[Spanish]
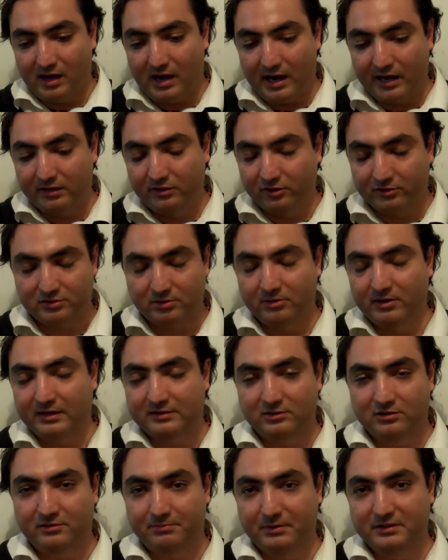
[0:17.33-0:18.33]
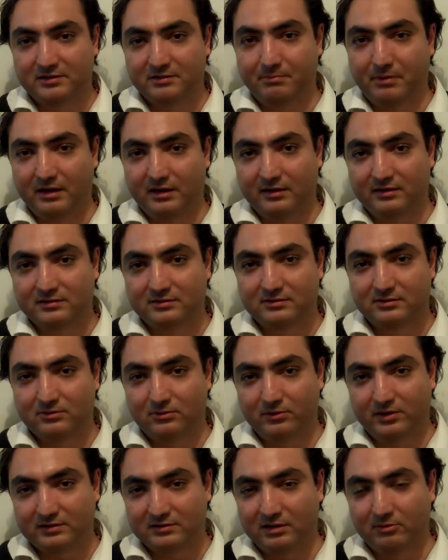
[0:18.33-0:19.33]
Hay dos obligaciones principales,
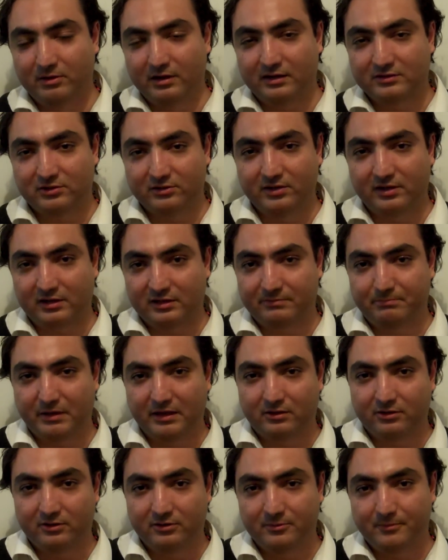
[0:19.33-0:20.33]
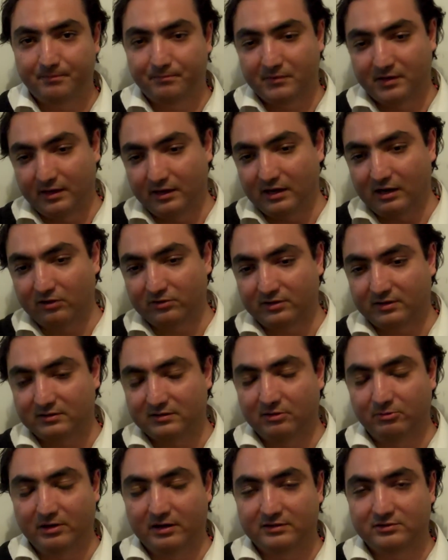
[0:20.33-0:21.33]
una es la obligación de respeto y la otra es
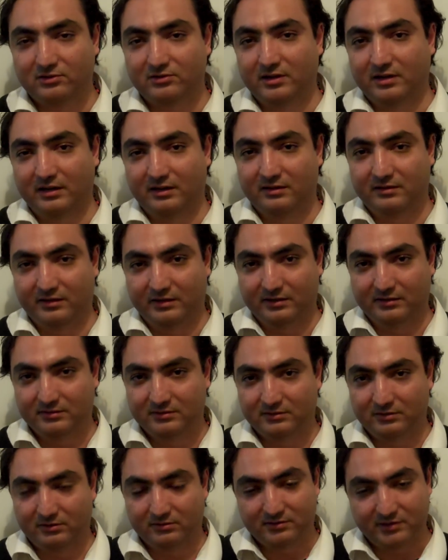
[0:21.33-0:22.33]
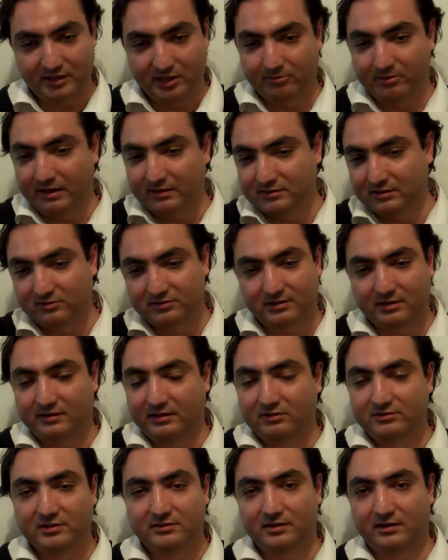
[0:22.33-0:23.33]
la obligación de garantía, derivadas de los
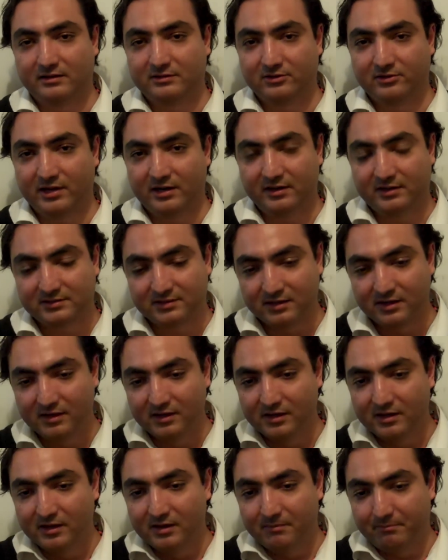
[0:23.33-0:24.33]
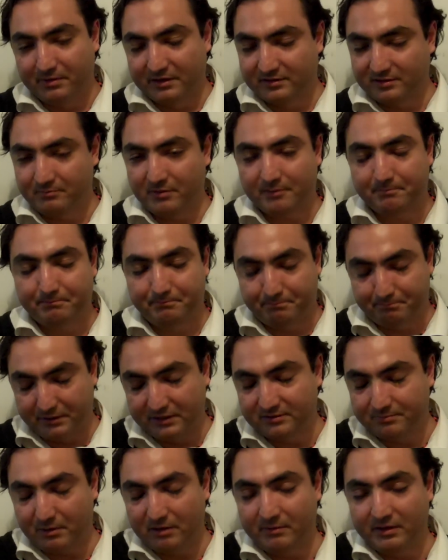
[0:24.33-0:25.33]
tratados internacionales,
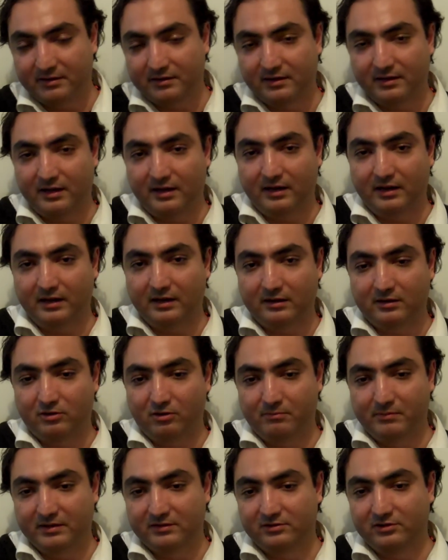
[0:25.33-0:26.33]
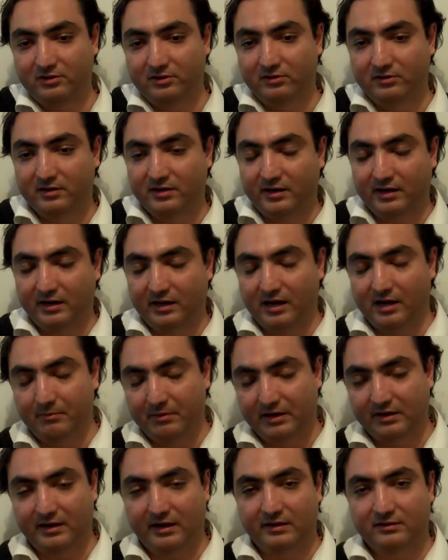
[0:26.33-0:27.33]
principalmente la Convención eh,
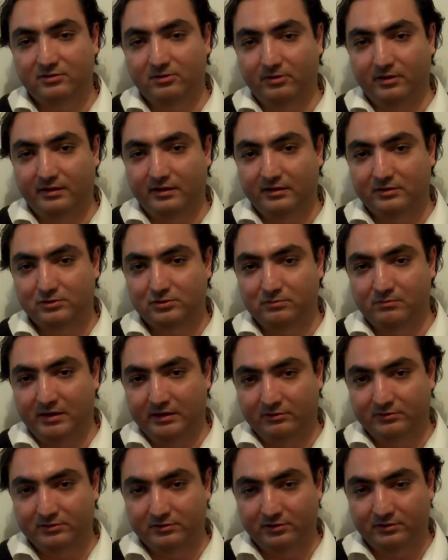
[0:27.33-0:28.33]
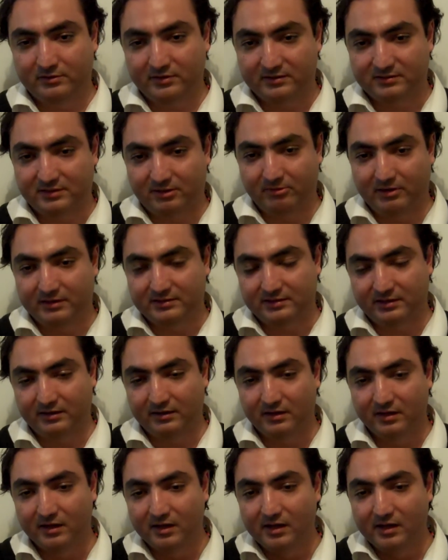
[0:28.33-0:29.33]
Americana sobre Derechos Humanos, que establece